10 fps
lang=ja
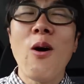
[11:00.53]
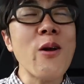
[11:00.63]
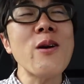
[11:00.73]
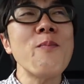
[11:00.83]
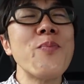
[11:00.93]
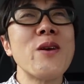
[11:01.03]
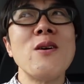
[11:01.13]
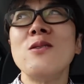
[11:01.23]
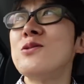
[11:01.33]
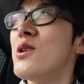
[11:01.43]
あれ
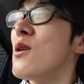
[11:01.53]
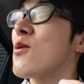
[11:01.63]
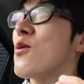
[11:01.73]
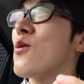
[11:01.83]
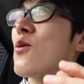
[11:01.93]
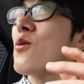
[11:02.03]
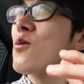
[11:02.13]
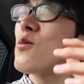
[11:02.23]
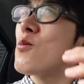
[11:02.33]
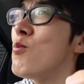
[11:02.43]
じゃあ、
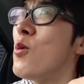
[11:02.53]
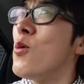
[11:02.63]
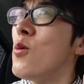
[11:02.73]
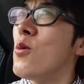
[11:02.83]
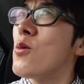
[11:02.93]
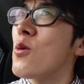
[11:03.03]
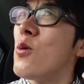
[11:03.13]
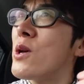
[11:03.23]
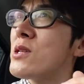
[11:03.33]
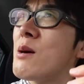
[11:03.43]
もう
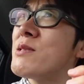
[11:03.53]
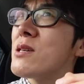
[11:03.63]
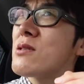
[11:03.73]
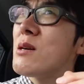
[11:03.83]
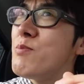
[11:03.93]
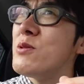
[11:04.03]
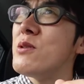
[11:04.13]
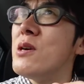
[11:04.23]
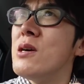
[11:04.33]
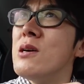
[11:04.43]
これ食べちゃった
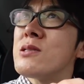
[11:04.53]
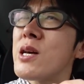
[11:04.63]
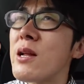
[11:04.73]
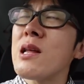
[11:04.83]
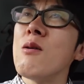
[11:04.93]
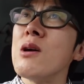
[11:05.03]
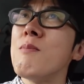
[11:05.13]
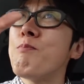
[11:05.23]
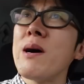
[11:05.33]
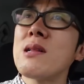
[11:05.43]
分、サラダを
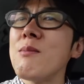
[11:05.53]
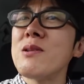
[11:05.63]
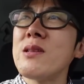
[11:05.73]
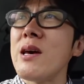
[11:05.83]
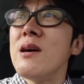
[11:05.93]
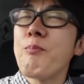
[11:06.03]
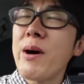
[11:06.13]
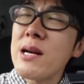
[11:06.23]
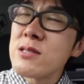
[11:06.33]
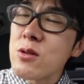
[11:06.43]
いっぱい食べて
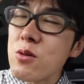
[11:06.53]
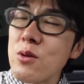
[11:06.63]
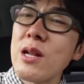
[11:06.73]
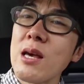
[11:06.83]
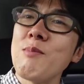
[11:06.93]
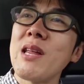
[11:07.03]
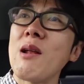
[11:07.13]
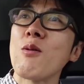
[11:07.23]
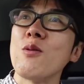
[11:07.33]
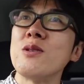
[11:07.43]
バランス整えなきゃみたい
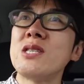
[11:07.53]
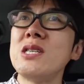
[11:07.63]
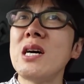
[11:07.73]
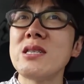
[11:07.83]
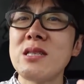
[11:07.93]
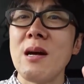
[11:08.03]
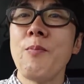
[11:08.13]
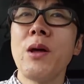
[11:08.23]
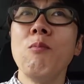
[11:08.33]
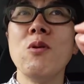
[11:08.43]
なことをしだして
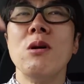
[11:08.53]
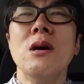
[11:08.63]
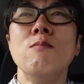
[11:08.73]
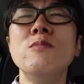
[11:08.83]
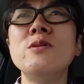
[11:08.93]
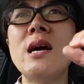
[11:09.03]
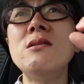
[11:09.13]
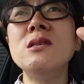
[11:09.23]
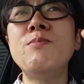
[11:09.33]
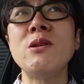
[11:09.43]
もう無限
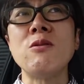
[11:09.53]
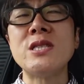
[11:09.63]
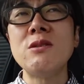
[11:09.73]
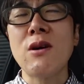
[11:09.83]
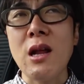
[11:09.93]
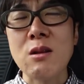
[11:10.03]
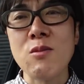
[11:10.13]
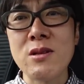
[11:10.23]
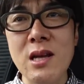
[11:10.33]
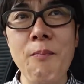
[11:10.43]
ループに陥るのかなと
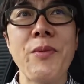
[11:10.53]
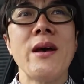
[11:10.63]
思って